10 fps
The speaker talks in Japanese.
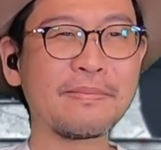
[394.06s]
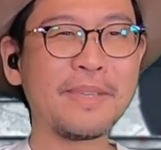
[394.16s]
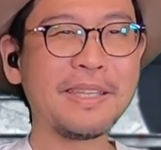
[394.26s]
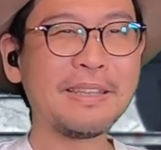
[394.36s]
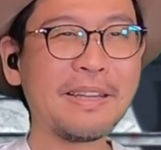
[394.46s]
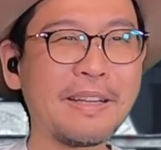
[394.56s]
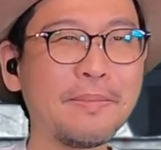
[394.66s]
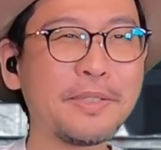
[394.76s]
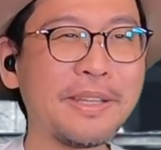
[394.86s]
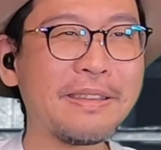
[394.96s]
みんな
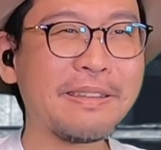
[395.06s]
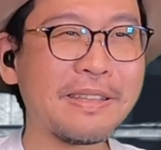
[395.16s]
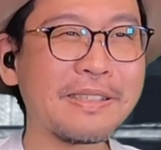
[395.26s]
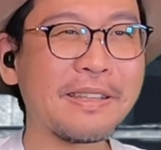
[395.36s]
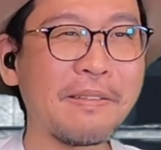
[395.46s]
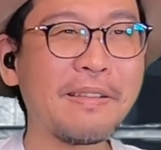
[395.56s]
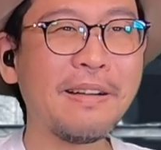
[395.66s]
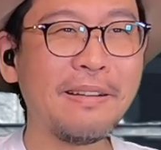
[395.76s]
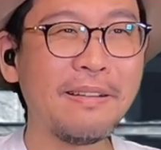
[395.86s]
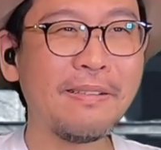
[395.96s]
ラブでってやつだよ
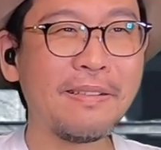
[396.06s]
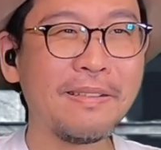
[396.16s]
な。